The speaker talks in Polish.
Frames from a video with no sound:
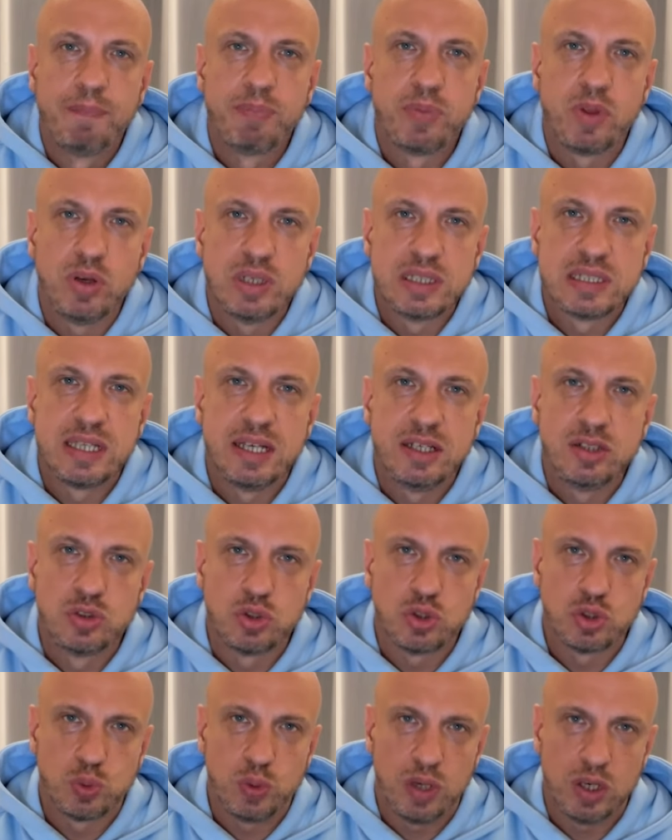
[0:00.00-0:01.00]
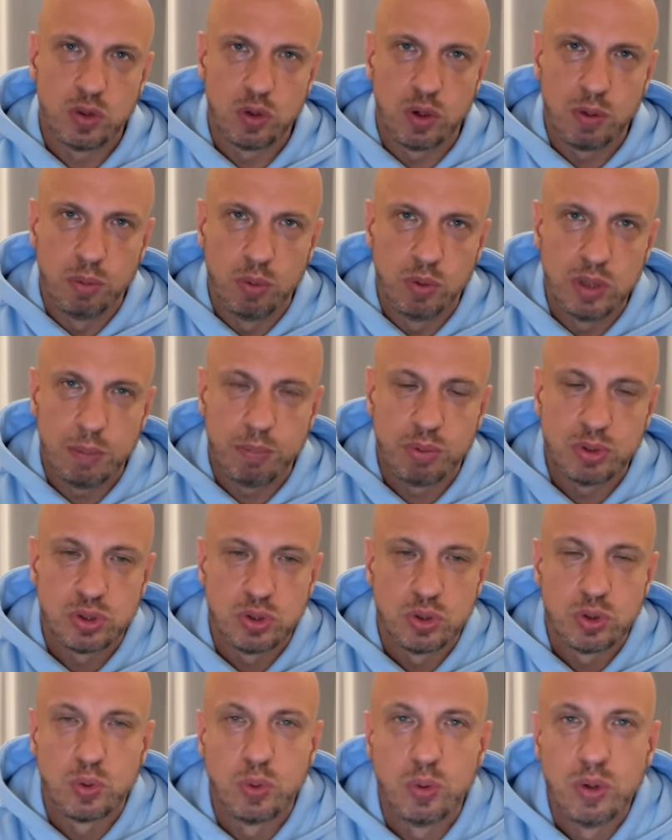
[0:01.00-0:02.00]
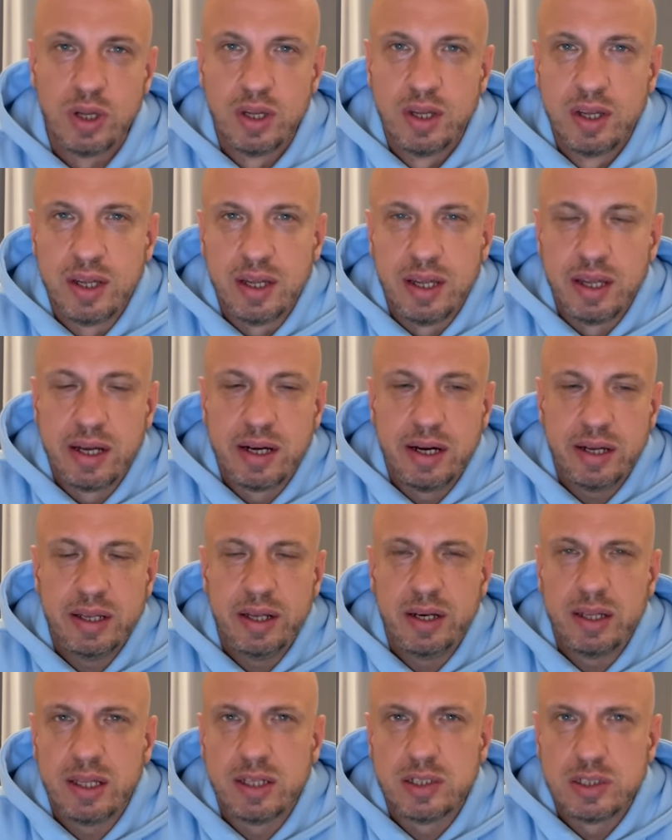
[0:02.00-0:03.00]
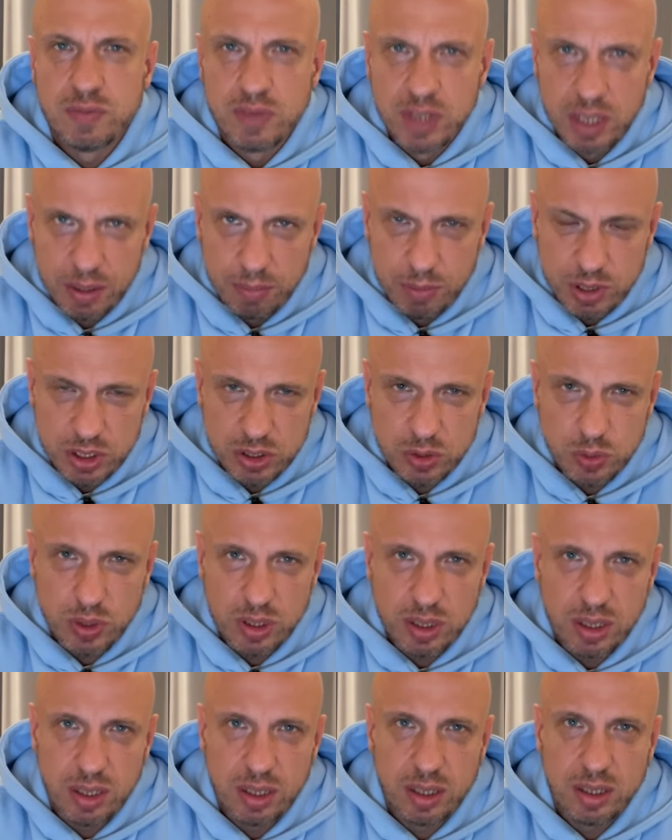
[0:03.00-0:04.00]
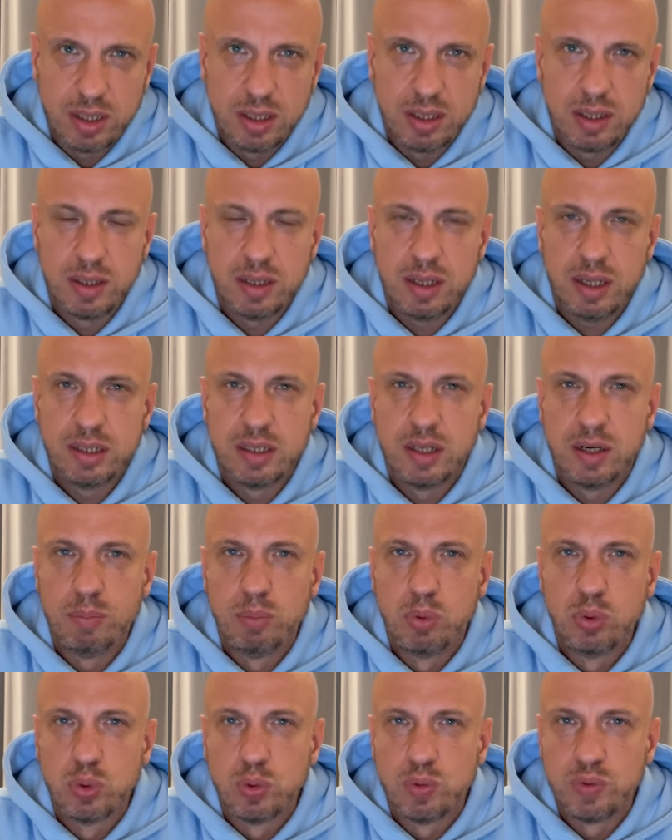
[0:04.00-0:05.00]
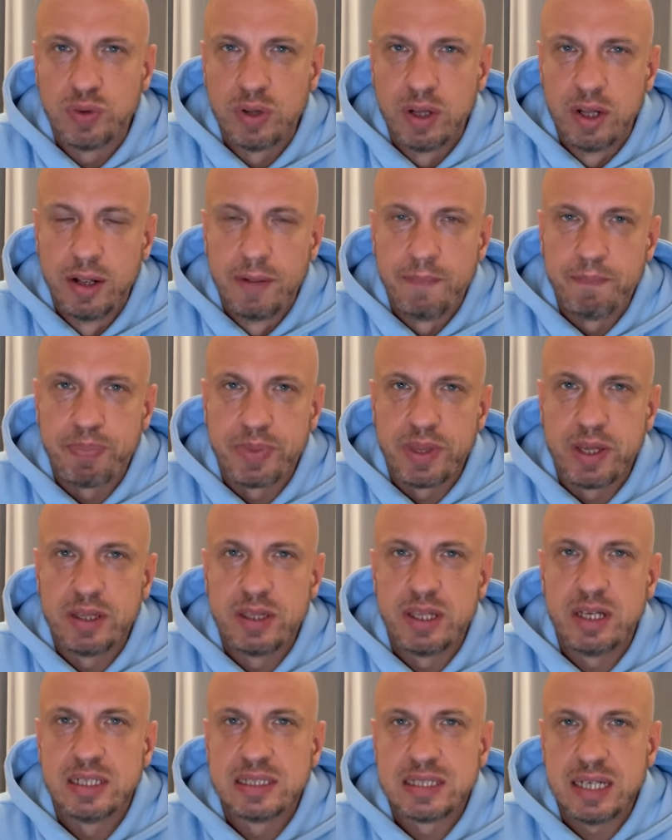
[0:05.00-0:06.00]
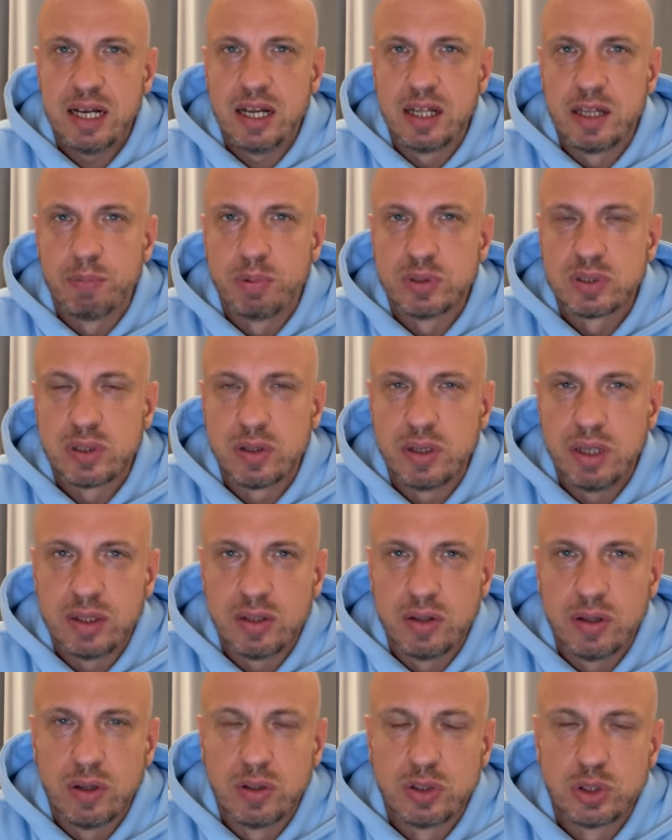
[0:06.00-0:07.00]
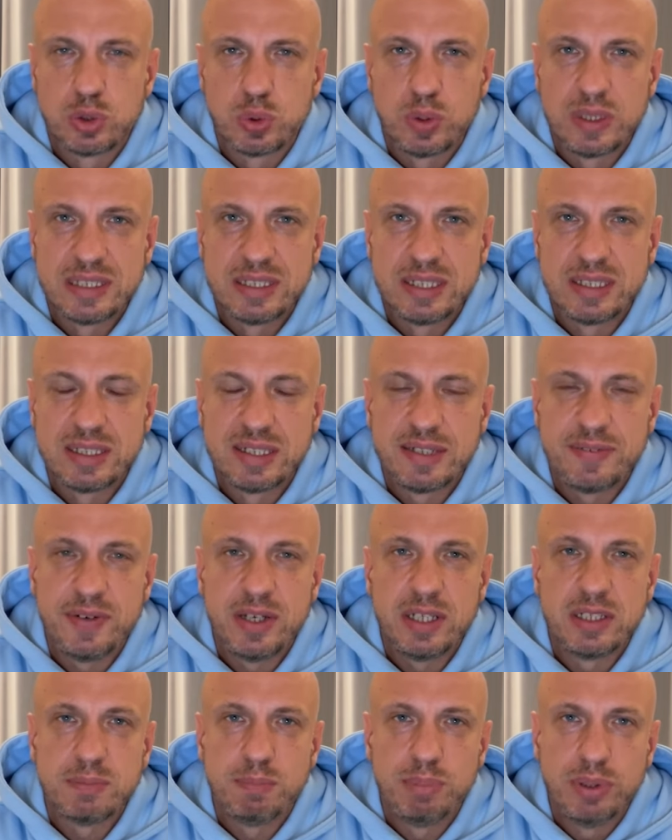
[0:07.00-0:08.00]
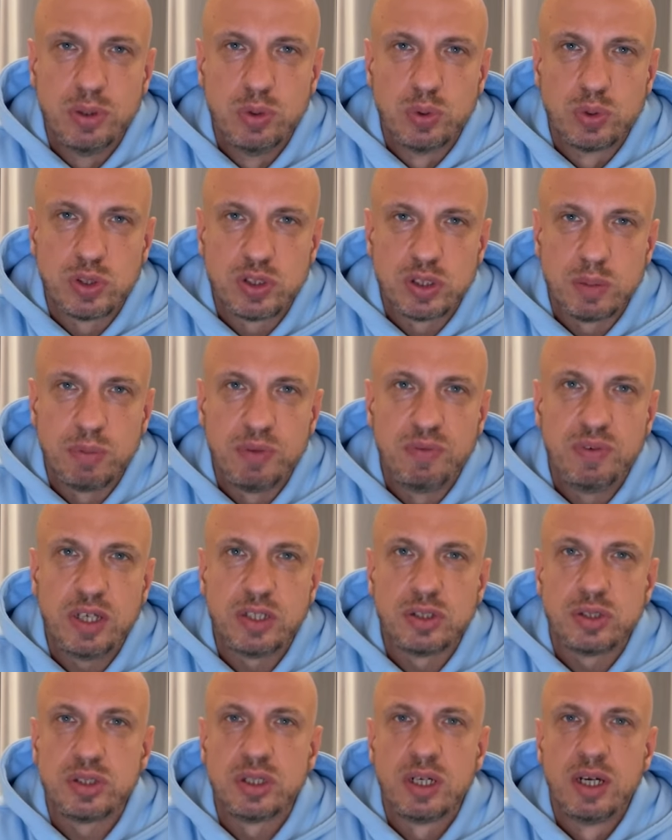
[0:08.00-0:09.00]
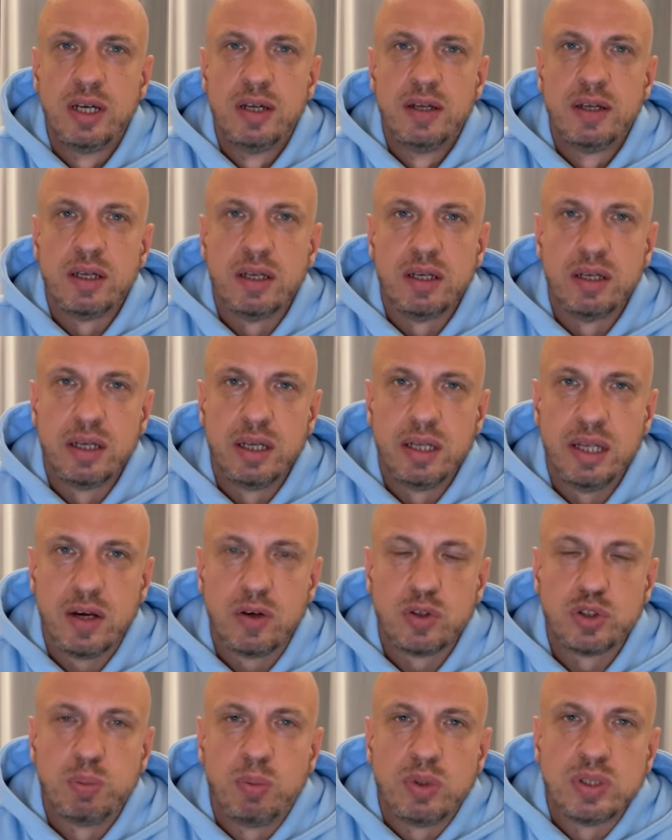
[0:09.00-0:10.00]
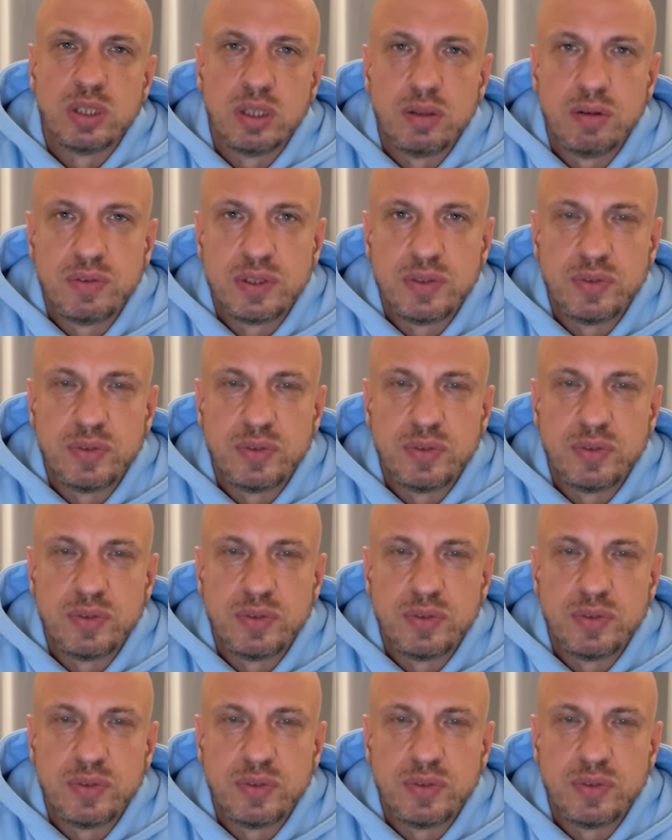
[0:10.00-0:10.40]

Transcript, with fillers: To jest ten Joshua, który był na początku e, kariery, także wydaje mi się, że tutaj tych atrybutów, tych zalet po stronie Antonego Joshua jest zdecydowanie zbyt dużo, żeby wierzyć jakoś mocno w